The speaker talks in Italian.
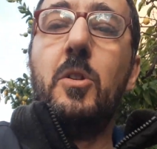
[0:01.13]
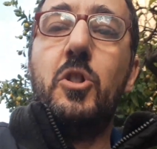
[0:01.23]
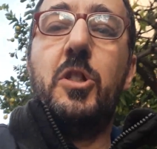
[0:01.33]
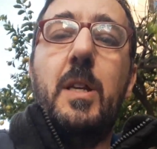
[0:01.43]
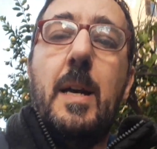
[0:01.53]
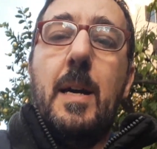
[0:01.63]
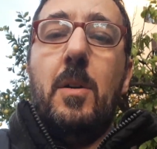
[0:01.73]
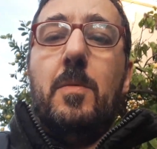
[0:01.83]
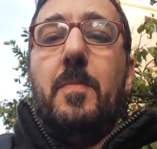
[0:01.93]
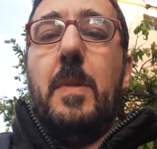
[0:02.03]

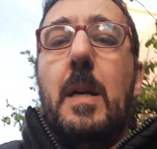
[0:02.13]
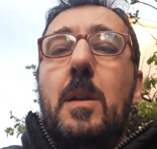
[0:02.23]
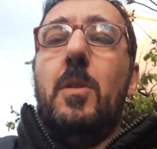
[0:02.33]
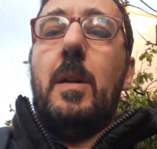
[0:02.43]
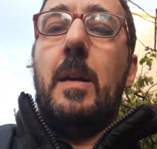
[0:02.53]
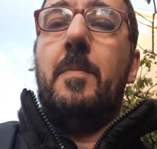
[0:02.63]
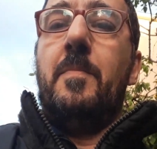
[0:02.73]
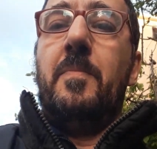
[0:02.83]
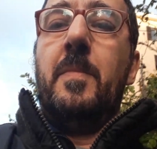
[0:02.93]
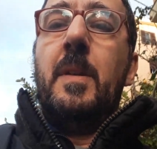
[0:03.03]
Ciao, allora,
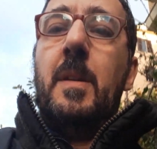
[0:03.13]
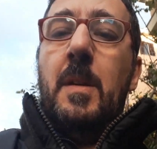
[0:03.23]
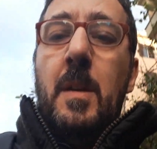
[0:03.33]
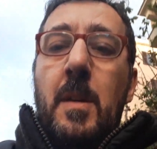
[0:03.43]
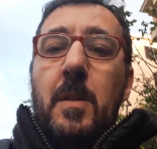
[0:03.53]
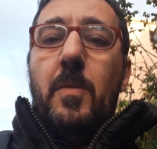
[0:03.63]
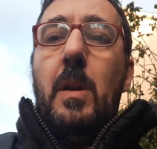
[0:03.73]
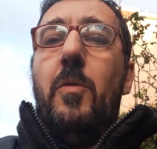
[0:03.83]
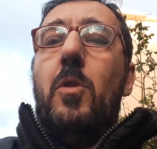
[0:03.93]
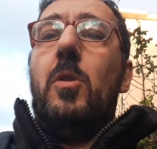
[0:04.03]

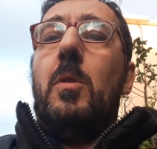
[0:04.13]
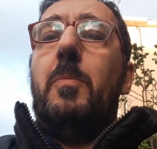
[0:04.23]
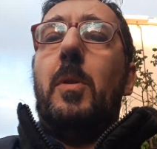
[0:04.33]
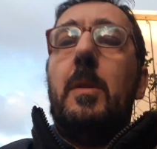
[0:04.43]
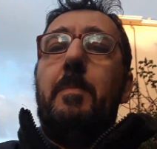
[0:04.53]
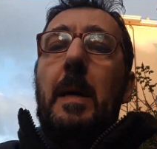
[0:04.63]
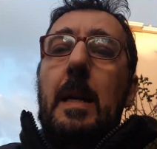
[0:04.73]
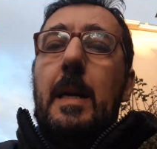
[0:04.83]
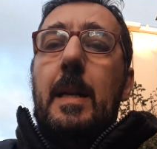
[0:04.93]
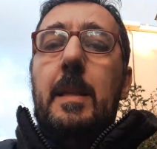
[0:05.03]
volevo un po'
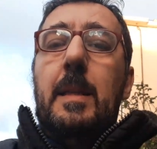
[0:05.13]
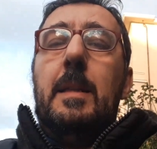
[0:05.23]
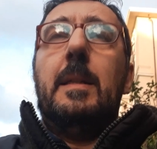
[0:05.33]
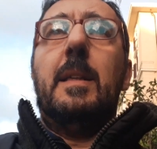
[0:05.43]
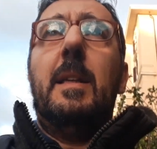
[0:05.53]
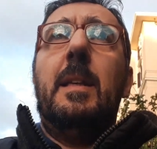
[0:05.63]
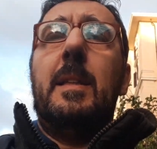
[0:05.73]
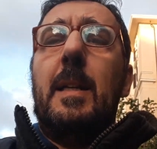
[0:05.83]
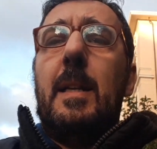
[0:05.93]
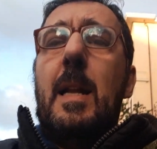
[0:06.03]
parlare di
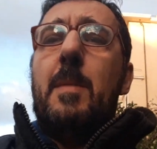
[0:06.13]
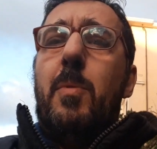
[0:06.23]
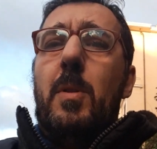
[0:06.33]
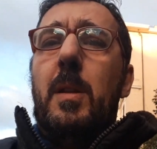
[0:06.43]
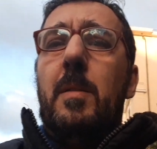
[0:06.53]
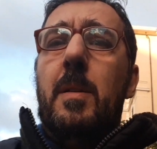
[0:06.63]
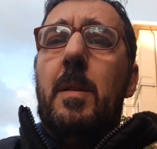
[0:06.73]
Inter Napoli